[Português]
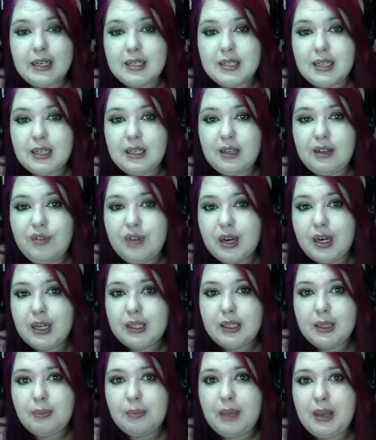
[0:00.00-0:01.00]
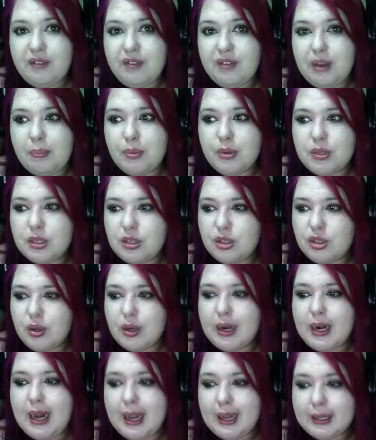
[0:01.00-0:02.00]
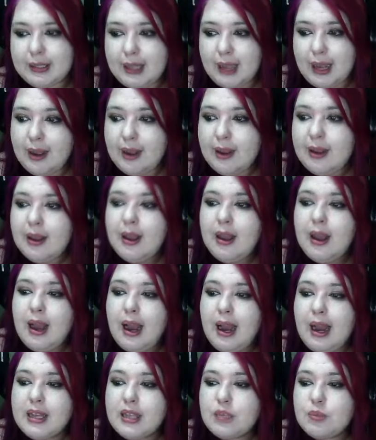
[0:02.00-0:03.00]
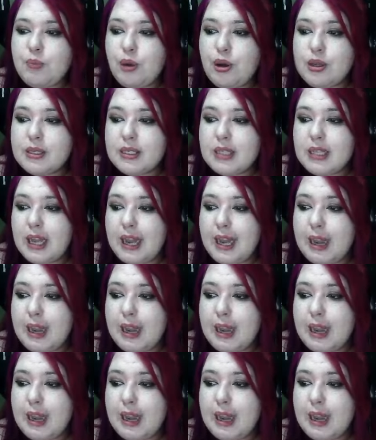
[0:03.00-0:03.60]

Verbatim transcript: da taverna também vai posicionar, tá? A resposta é: